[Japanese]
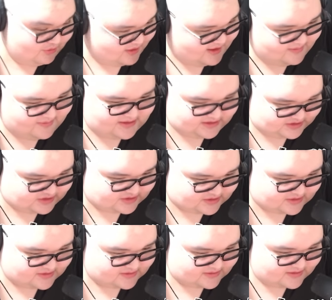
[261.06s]

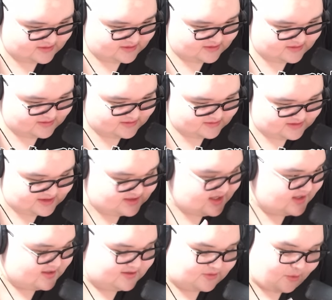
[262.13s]
ライブラッシュ2
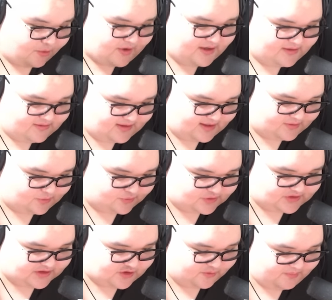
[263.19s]
択5回ぐらい通し
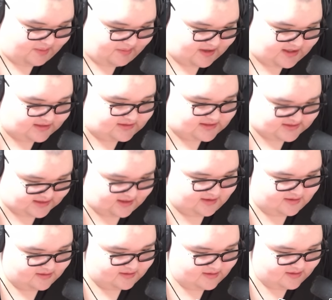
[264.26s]
てそのまま勝ってさ、
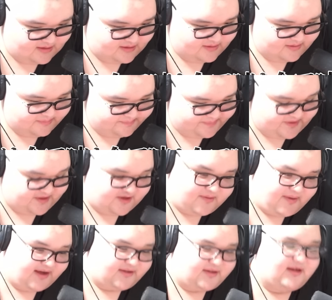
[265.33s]

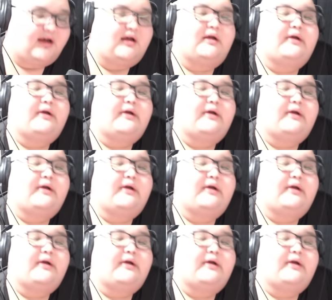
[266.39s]
ビッグバードが